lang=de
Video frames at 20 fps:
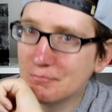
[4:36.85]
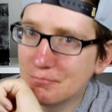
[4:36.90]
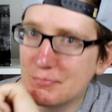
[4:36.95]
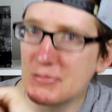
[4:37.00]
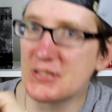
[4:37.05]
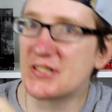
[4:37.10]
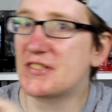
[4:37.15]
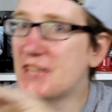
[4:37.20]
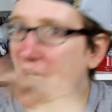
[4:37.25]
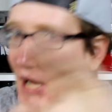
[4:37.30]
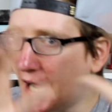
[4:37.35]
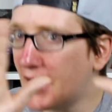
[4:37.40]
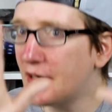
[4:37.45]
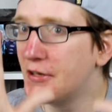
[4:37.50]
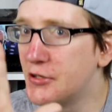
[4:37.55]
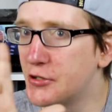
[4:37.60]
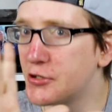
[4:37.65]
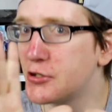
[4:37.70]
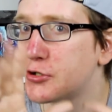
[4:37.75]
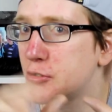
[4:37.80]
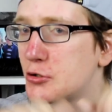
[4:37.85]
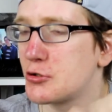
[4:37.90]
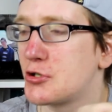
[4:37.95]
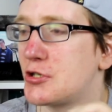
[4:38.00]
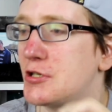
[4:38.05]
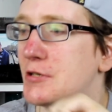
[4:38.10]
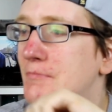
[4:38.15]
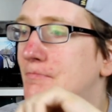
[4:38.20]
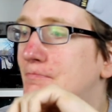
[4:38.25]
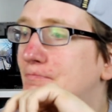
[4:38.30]
Bis dahin ist es schon
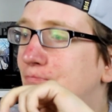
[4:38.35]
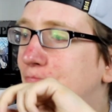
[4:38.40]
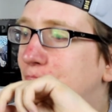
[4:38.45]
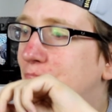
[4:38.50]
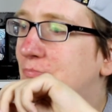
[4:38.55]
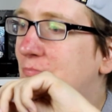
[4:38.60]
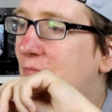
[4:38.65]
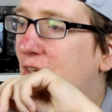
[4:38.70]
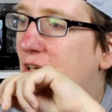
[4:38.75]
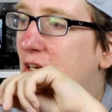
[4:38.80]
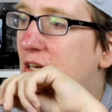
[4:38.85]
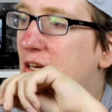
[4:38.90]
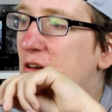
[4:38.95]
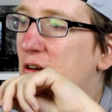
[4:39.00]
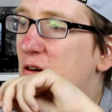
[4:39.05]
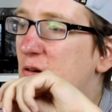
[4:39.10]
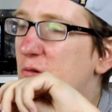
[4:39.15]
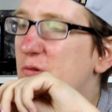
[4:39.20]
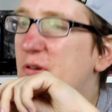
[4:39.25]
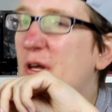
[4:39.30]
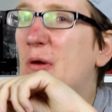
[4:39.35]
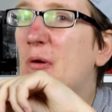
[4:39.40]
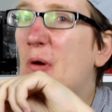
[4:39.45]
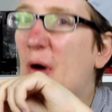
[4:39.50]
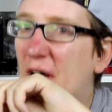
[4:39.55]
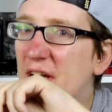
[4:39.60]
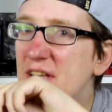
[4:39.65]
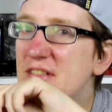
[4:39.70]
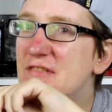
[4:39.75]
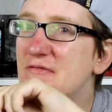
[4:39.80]
schlimm. Und dann
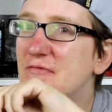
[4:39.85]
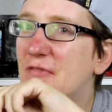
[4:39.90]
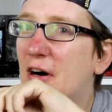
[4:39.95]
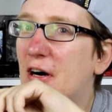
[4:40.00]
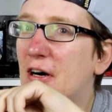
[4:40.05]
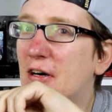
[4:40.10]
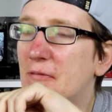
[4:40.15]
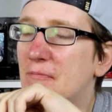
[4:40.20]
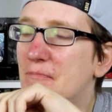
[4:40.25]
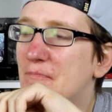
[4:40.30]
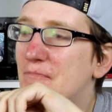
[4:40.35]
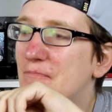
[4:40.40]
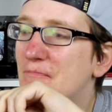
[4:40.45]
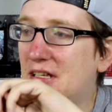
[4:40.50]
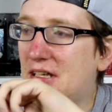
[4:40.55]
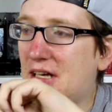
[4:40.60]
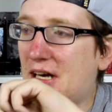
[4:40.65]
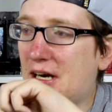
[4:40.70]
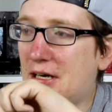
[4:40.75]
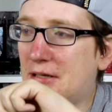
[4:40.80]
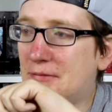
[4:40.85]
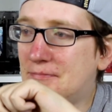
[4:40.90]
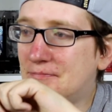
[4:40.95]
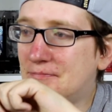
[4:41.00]
noch Eisenwaren. Ja,